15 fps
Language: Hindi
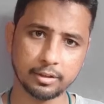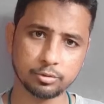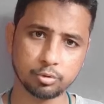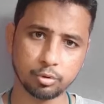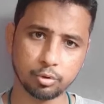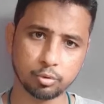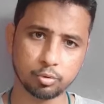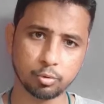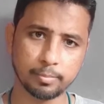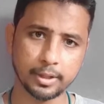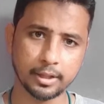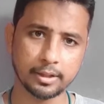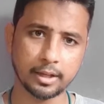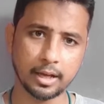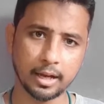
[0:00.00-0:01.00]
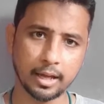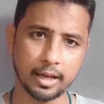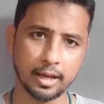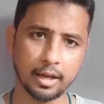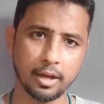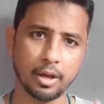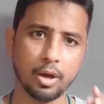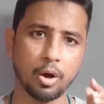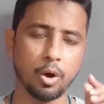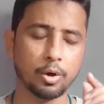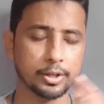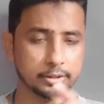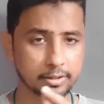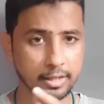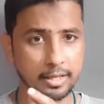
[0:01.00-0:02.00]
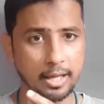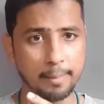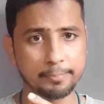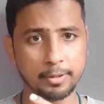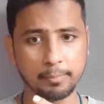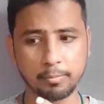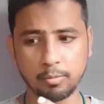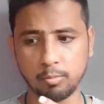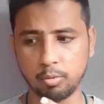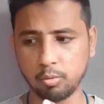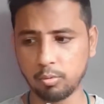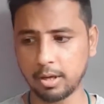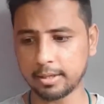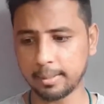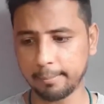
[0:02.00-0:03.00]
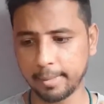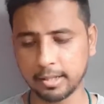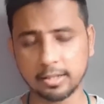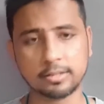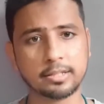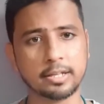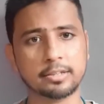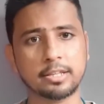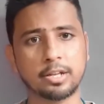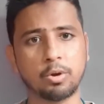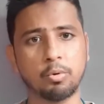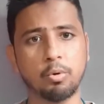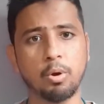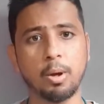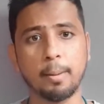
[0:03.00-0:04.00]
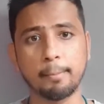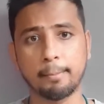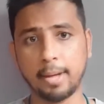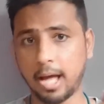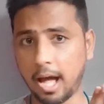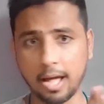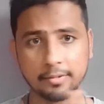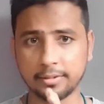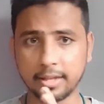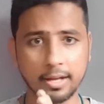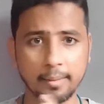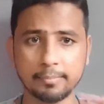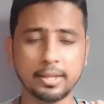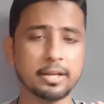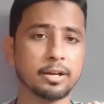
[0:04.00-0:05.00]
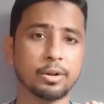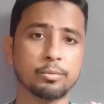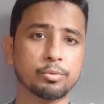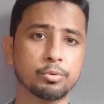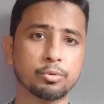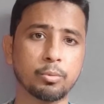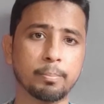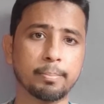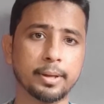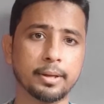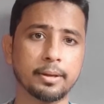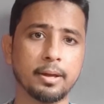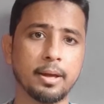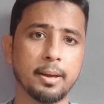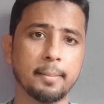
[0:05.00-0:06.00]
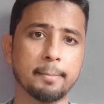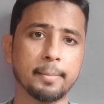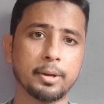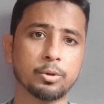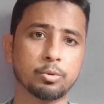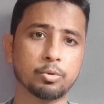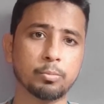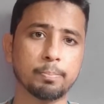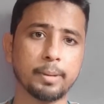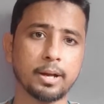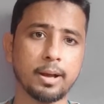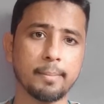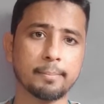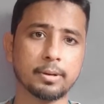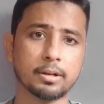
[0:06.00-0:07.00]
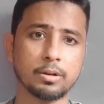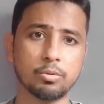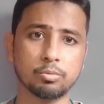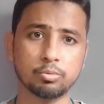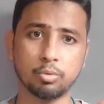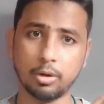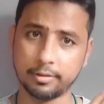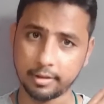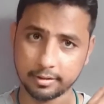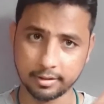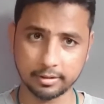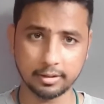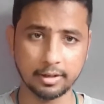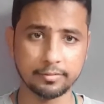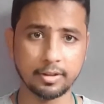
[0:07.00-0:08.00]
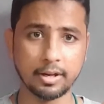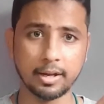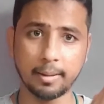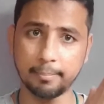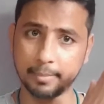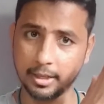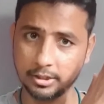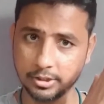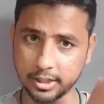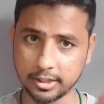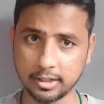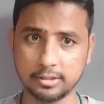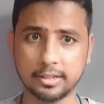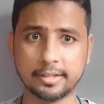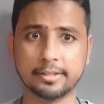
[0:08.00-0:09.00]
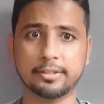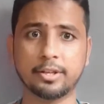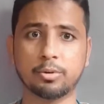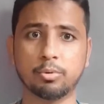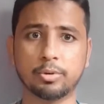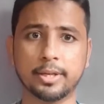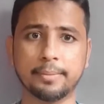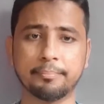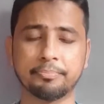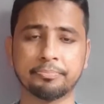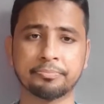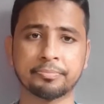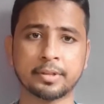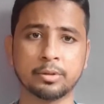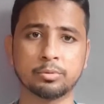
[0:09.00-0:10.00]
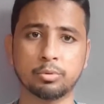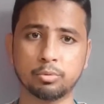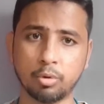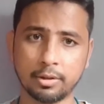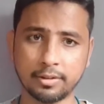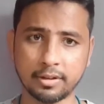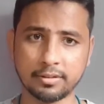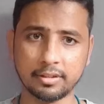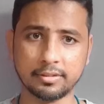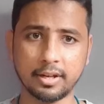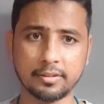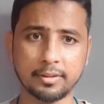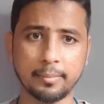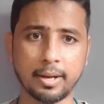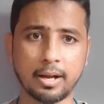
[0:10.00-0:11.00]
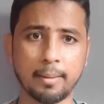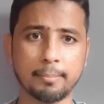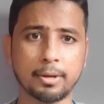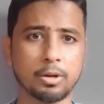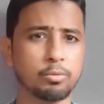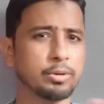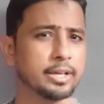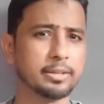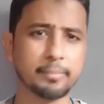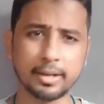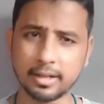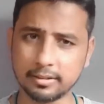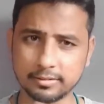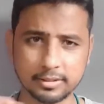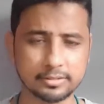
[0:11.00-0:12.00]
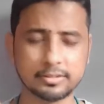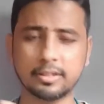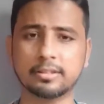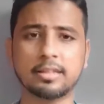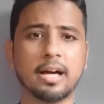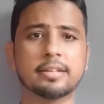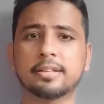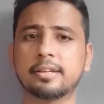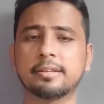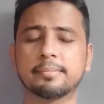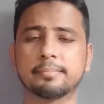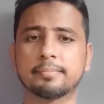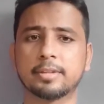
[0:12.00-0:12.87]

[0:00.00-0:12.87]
है जो यूट्यूब ने निकाला है और इतना ही आप सबको बोलूंगा कि मेहनत करते रहो मैं आज से काम नहीं कर रहा हूँ यूट्यूब पे मैं यूट्यूब पे काम कर रहा हूँ दो से अगर आप मेरा चैनल जाके देखोगे तो 2017 से मैं काम कर रहा हूँ लेकिन मैं कंसिस्टेंट था नहीं